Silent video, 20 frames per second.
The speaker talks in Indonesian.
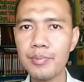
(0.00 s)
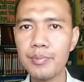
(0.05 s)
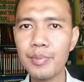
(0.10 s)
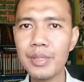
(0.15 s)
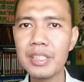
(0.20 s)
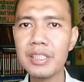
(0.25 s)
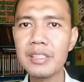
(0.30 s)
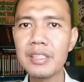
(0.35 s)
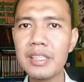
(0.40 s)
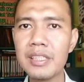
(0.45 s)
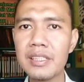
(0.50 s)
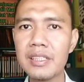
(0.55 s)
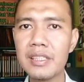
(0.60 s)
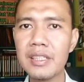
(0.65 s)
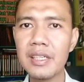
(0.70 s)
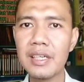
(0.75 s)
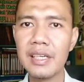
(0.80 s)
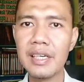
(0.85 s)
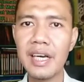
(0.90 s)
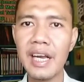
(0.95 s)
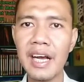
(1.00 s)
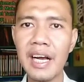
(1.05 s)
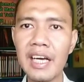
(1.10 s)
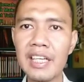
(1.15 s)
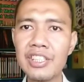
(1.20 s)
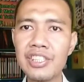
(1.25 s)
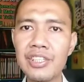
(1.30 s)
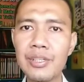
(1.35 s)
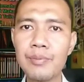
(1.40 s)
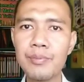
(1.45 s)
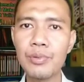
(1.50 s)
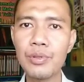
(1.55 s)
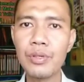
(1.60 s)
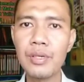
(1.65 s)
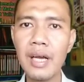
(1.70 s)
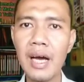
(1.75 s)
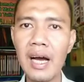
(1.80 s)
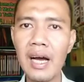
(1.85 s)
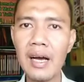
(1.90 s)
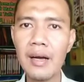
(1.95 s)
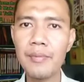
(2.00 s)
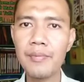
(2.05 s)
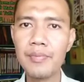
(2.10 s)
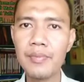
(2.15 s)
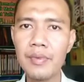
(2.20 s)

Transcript: bisnis dengan sempurna